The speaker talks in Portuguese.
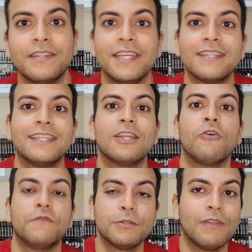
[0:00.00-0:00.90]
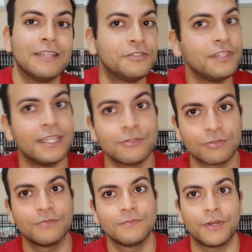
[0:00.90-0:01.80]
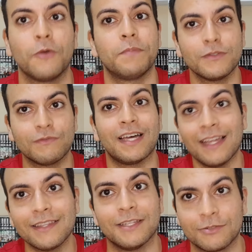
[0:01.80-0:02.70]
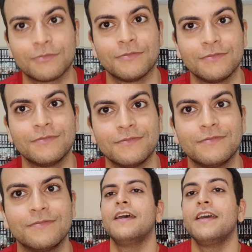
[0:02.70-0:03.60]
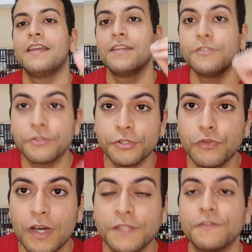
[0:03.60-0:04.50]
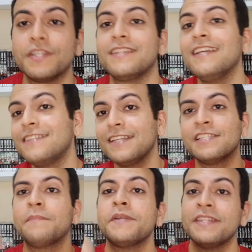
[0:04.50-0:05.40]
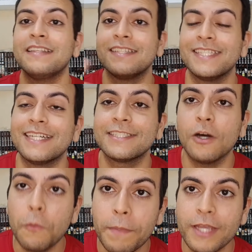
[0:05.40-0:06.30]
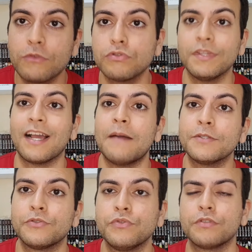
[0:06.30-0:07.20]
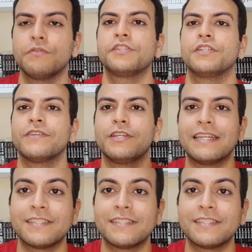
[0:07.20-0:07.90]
ele tem que tentar ouvir do lado de dentro, porque o Peso tá lá dentro. E antes de continuar, se você tem interesse em aprender a desenhar tão bem quanto na capa Suzuki, tô deixando aqui na